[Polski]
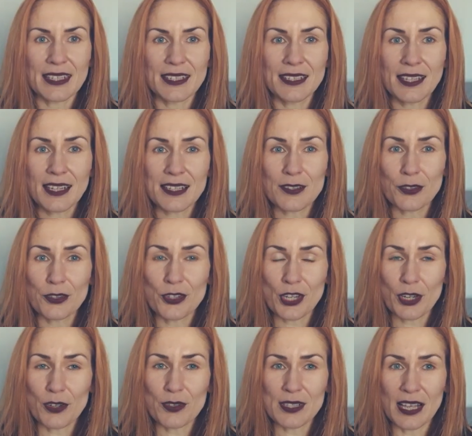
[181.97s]
I teraz od
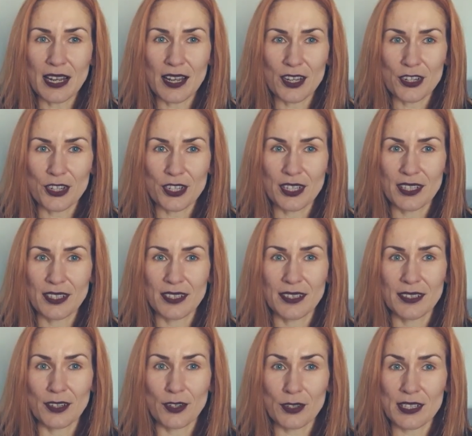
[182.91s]
czego zależy
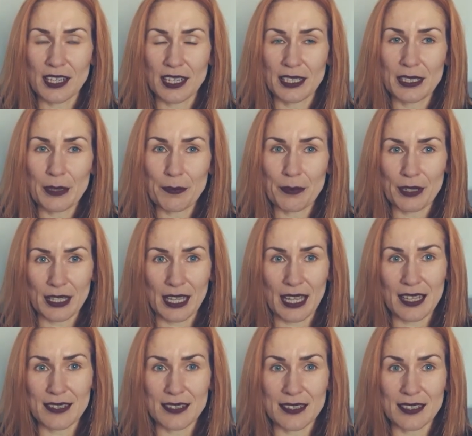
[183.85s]
rodzaj
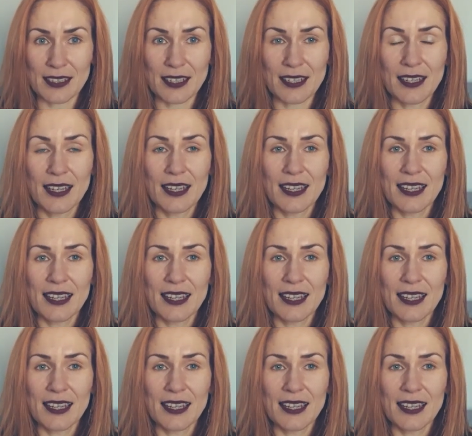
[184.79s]
interpretacji?